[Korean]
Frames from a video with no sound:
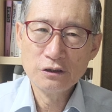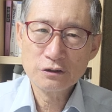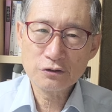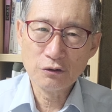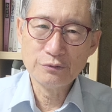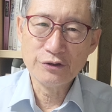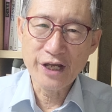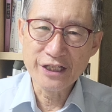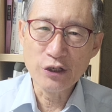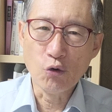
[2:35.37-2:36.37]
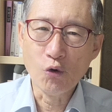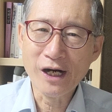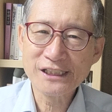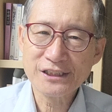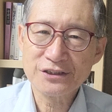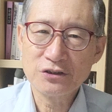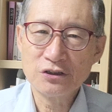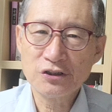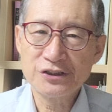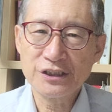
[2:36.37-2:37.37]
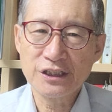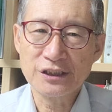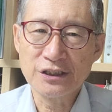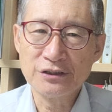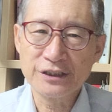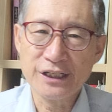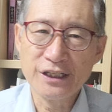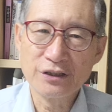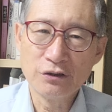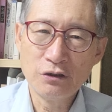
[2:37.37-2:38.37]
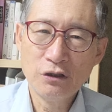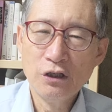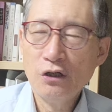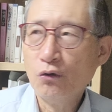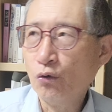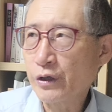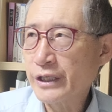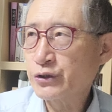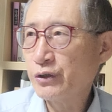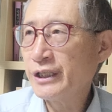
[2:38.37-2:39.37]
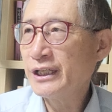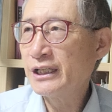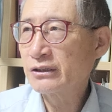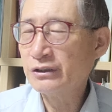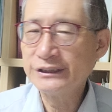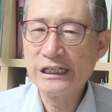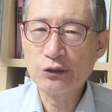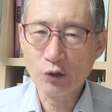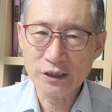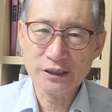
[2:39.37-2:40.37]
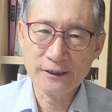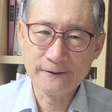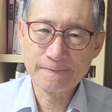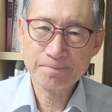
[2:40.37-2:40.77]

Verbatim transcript: 서브웨이 오아시스를 설치하겠다는 계획을 올해 초에 그 내놓았다.